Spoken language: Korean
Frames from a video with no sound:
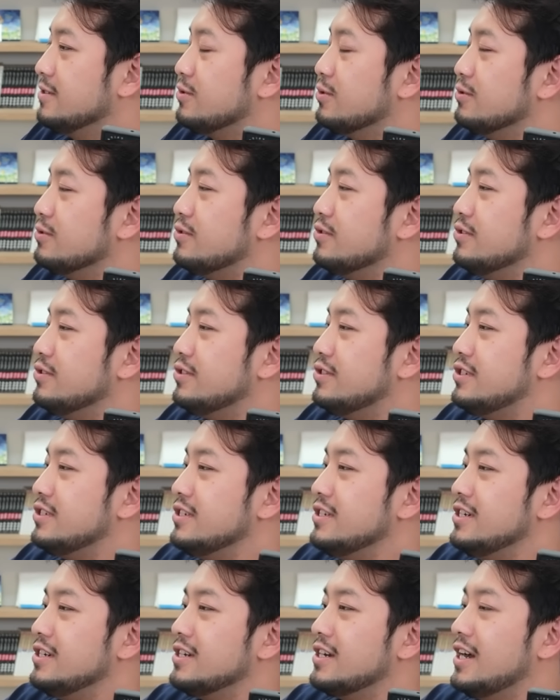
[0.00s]
종술
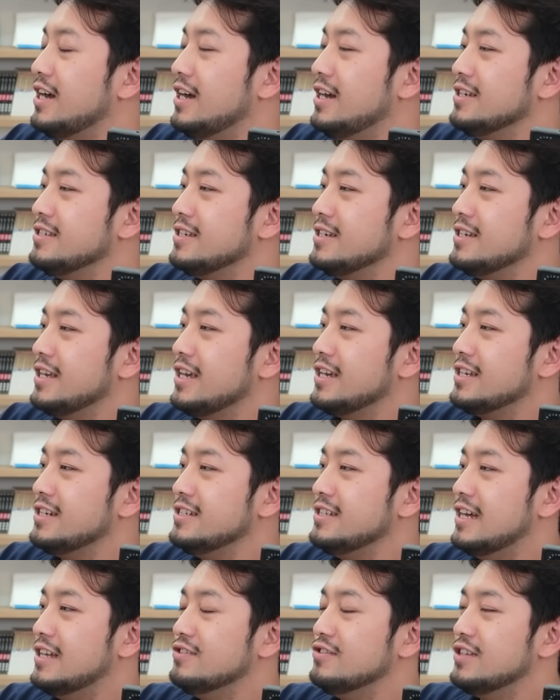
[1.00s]
씨가 이제 얘기를
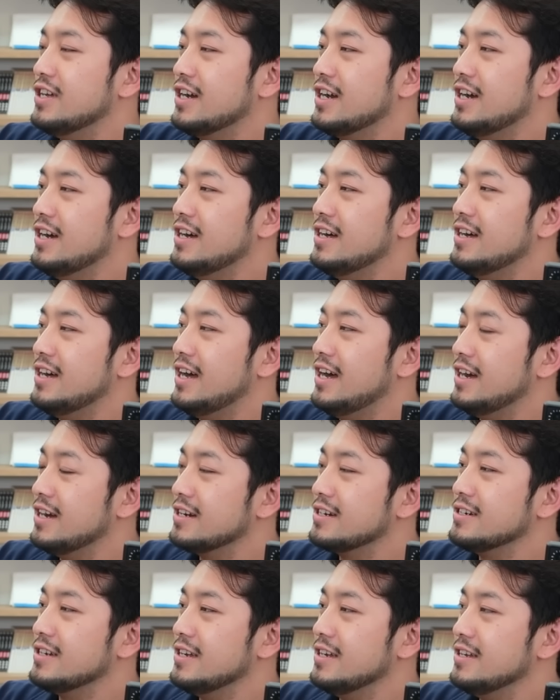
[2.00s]
나누다가 아
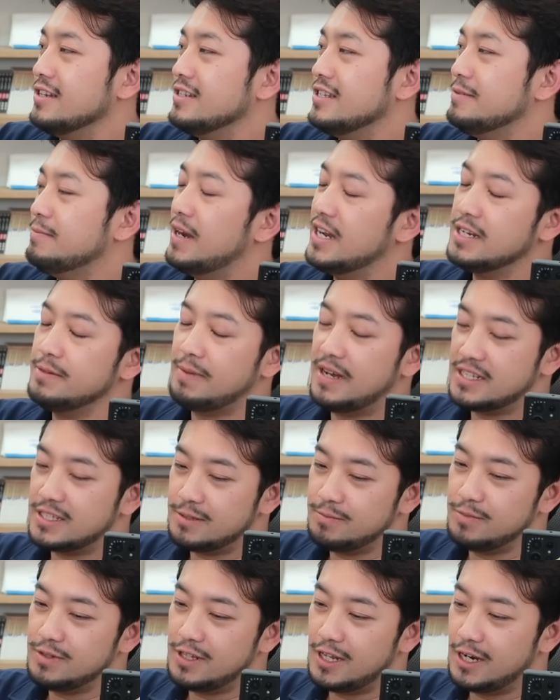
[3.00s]
그래 예. 네 말이
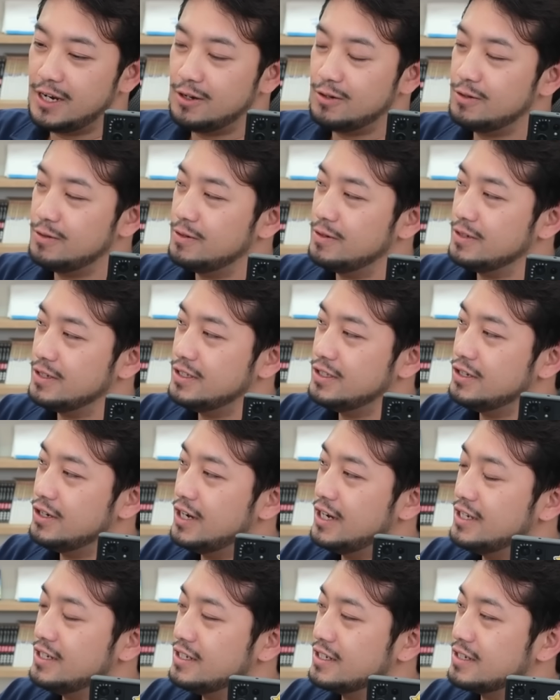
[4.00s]
맞습니다라고
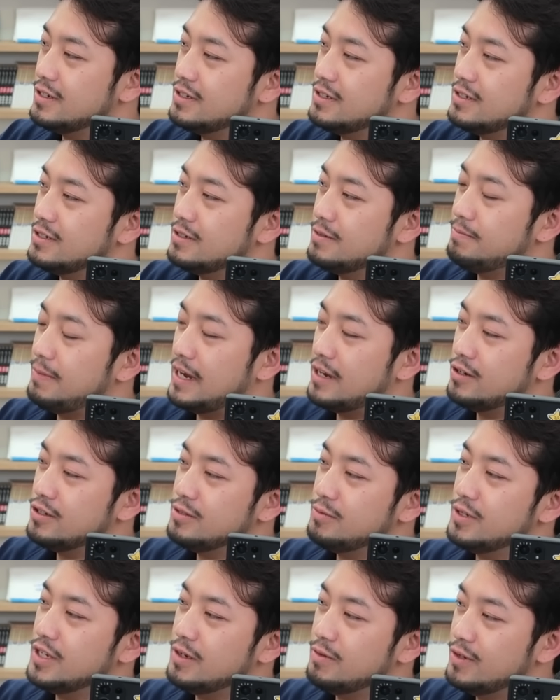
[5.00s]
인정하는 그 발언이
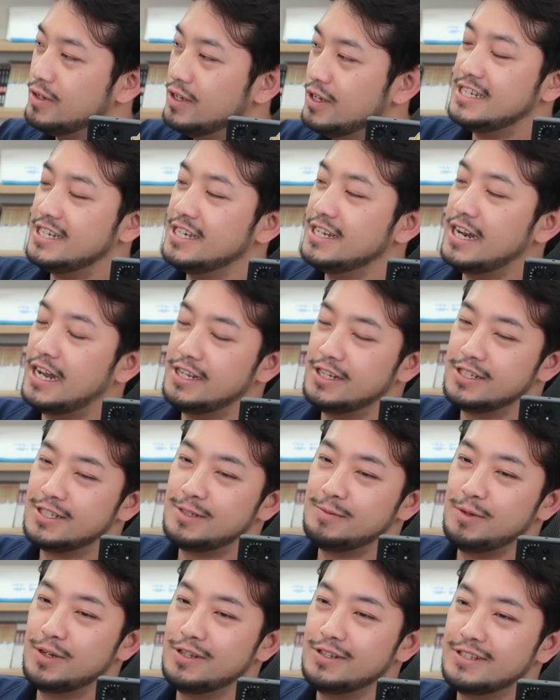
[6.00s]
뭐냐면 이 일 안
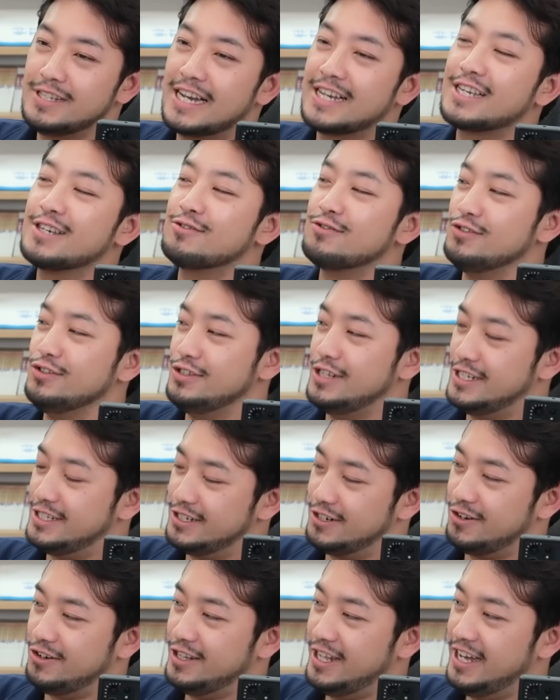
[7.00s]
했으면 사기꾼이
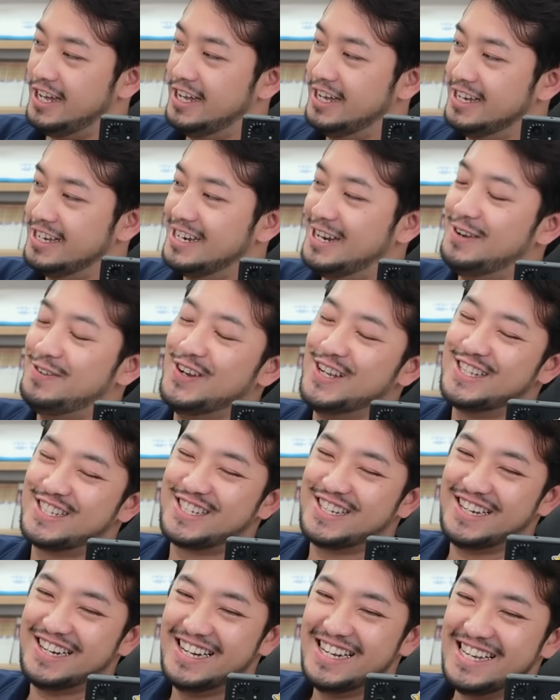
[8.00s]
됐을 거다
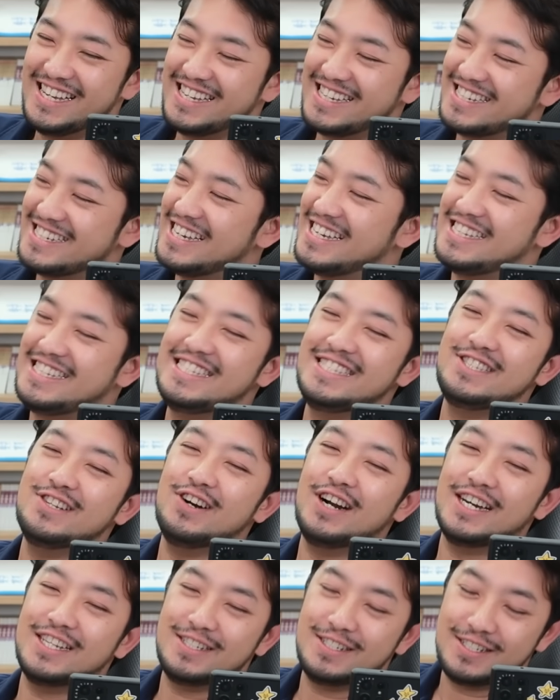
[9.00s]
이러면서 이게
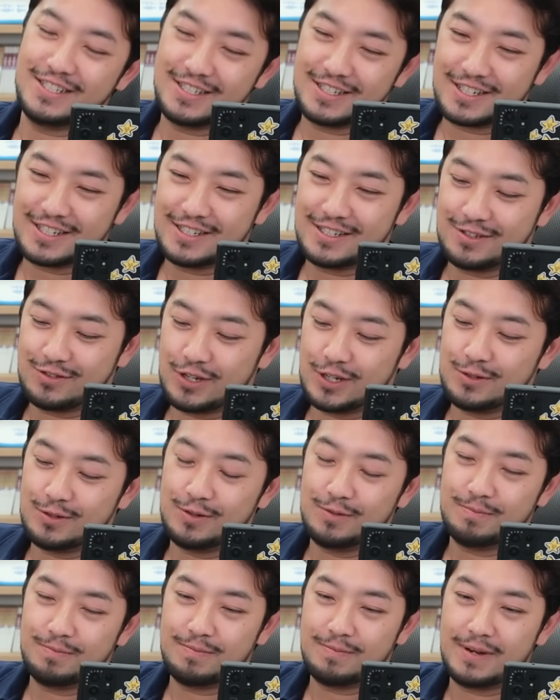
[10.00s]
인정하는 그
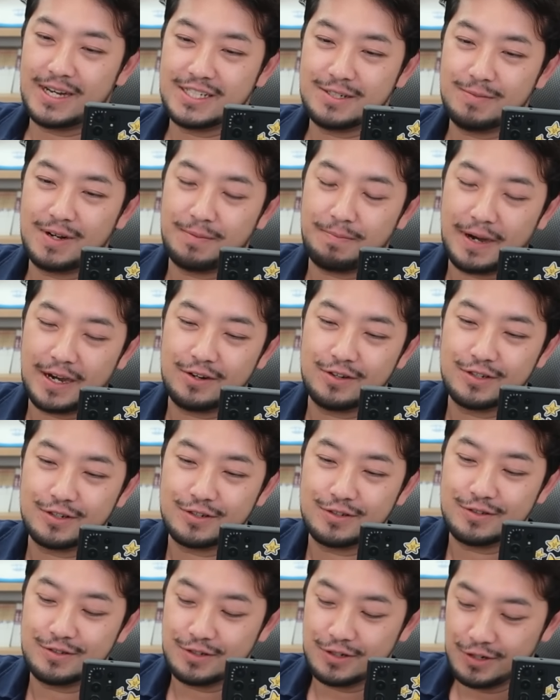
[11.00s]
최종 마지막
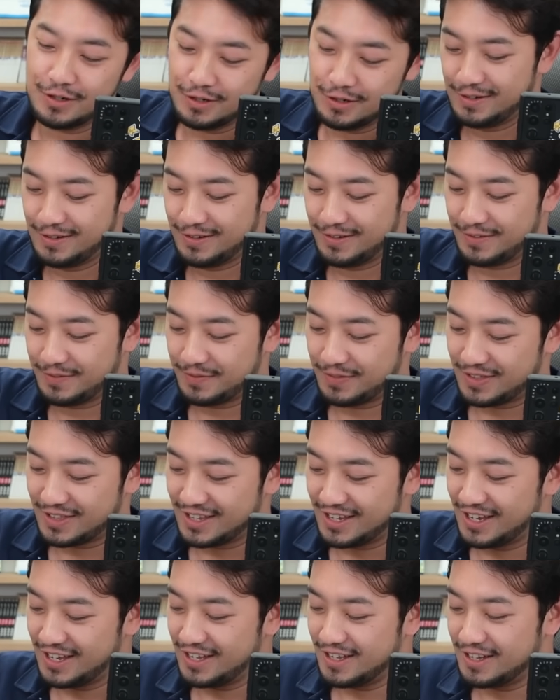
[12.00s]
발언이거든요. 예, 예.
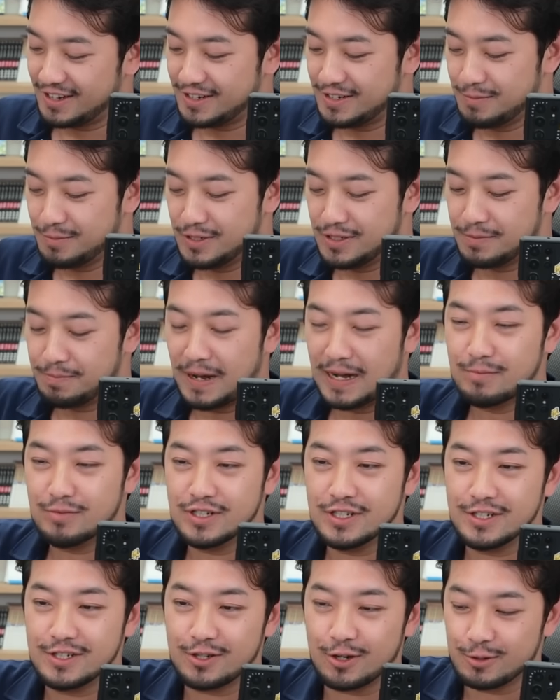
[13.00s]
예. 그러면 이제
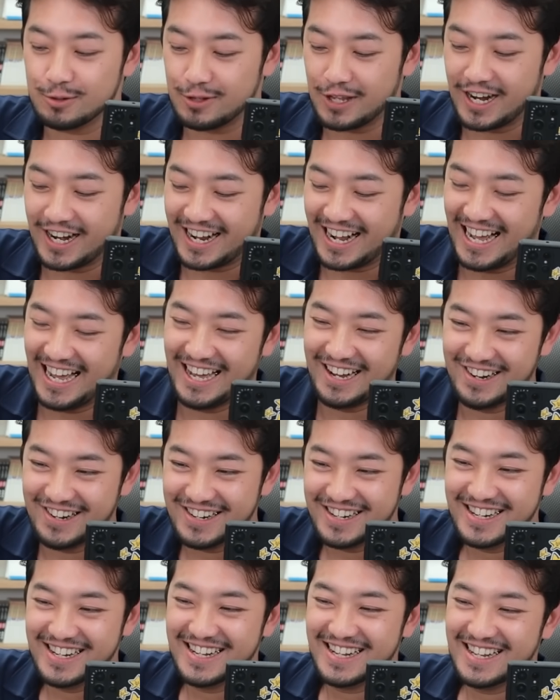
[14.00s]
마무리를 저도 될까요?
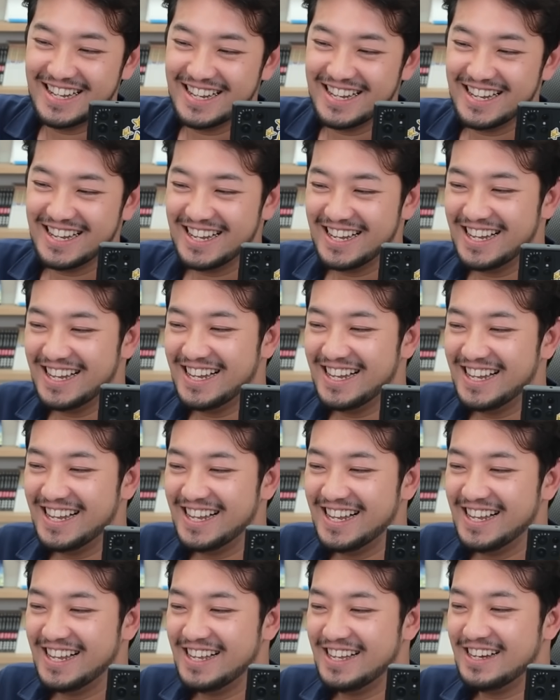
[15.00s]
아, 네.
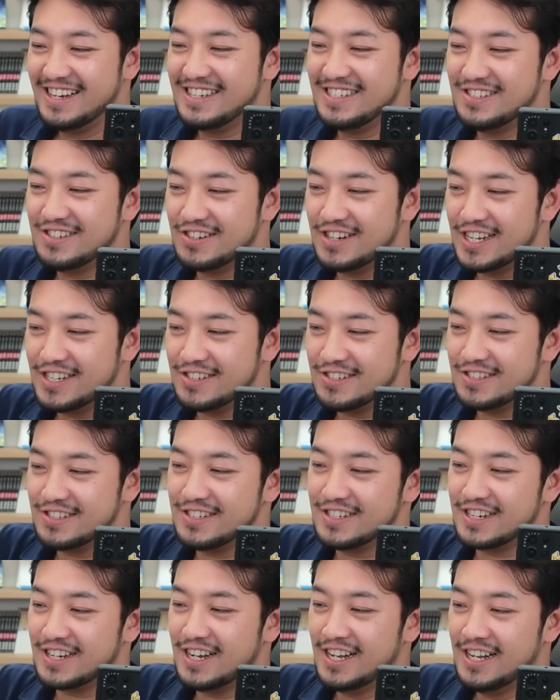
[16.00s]
인정을
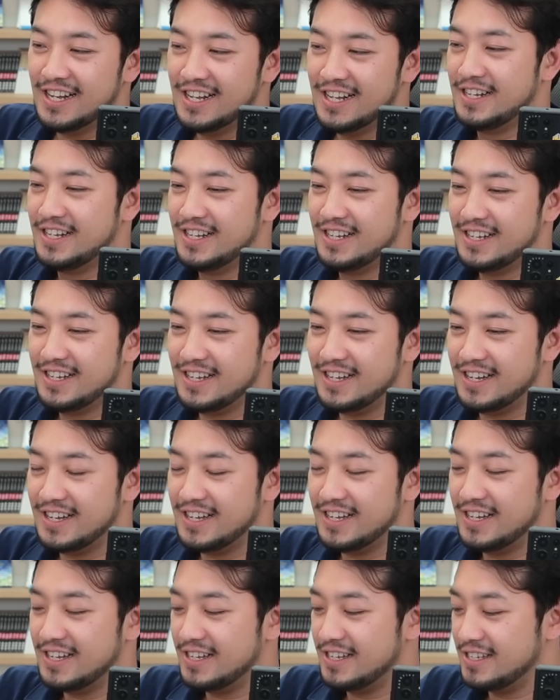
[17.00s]
하셨으니까. 아, 예,
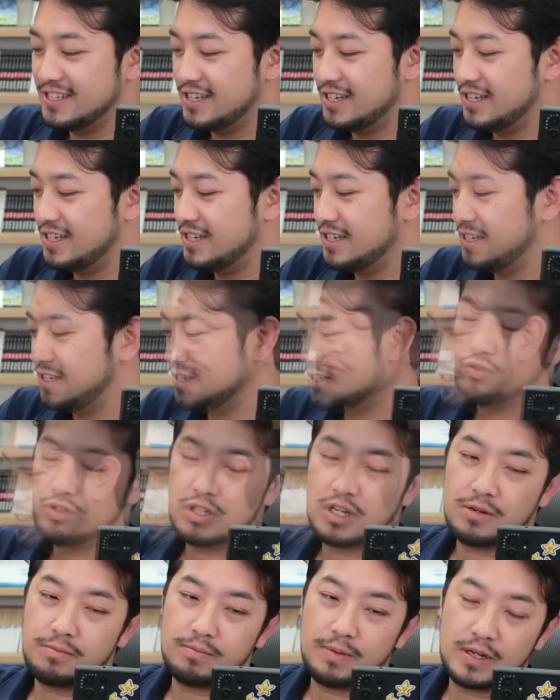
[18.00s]
그러시죠. 아, 예.
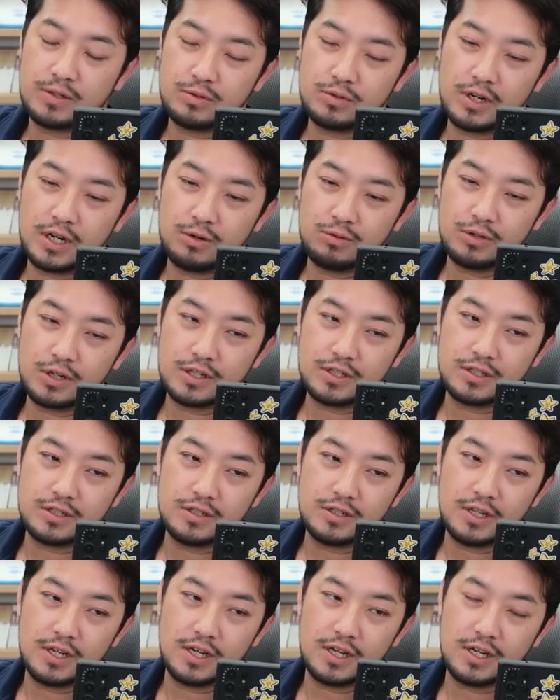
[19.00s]
투기장 방송을 하고
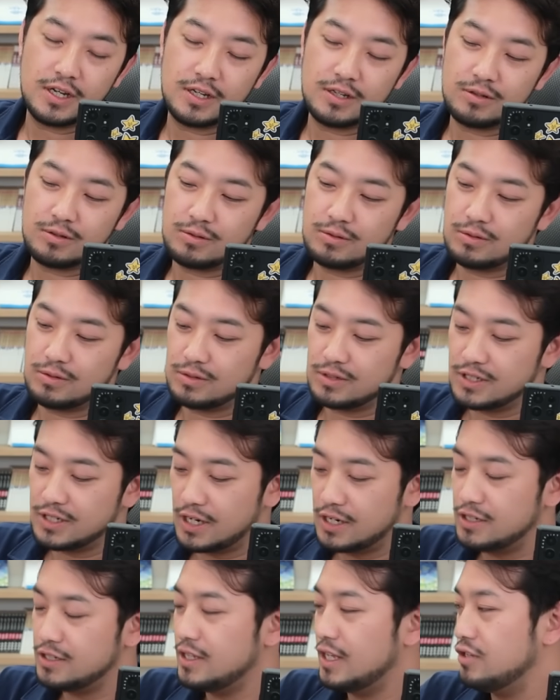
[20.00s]
계신데 또 예, 예.
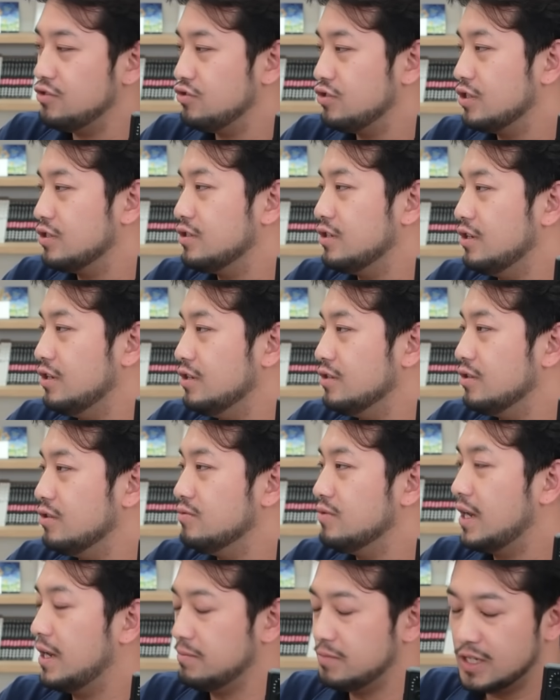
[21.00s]
시간을 내주셔서
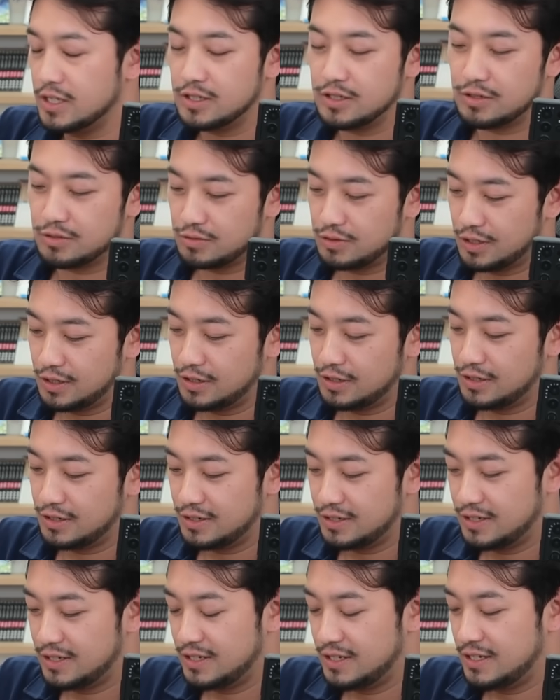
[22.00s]
너무 감사드리고요. 아,
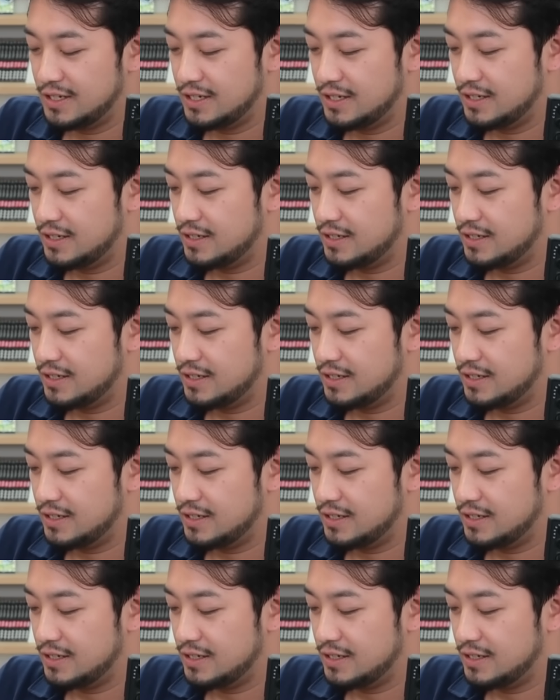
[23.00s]
아닙니다.